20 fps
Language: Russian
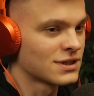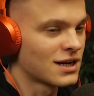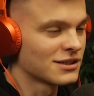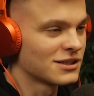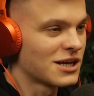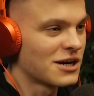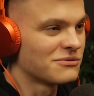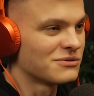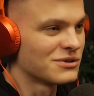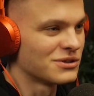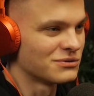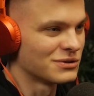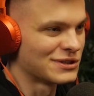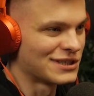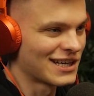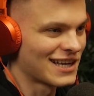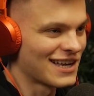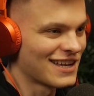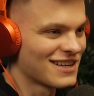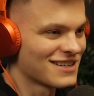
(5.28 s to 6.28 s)
когда вы его
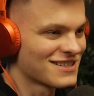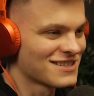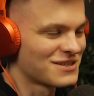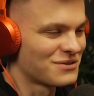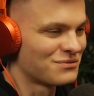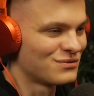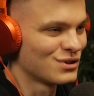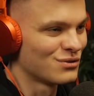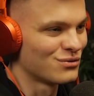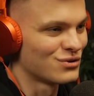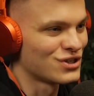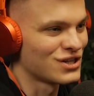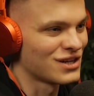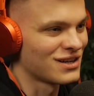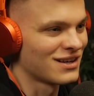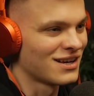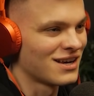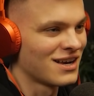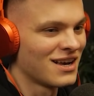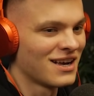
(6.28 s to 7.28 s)
наконец-то
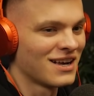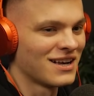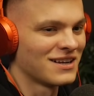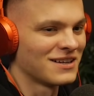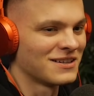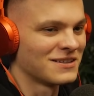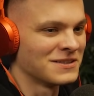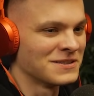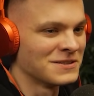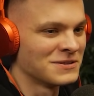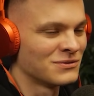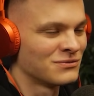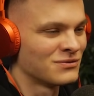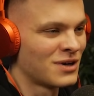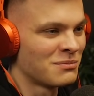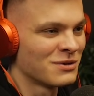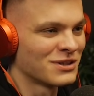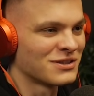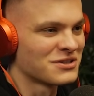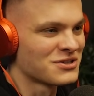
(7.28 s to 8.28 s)
выучили, э,
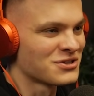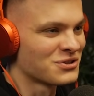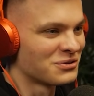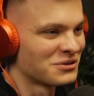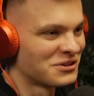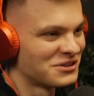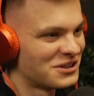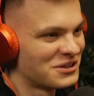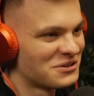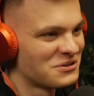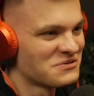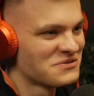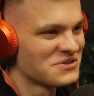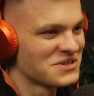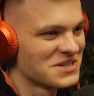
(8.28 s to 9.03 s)
вам это что-то дало в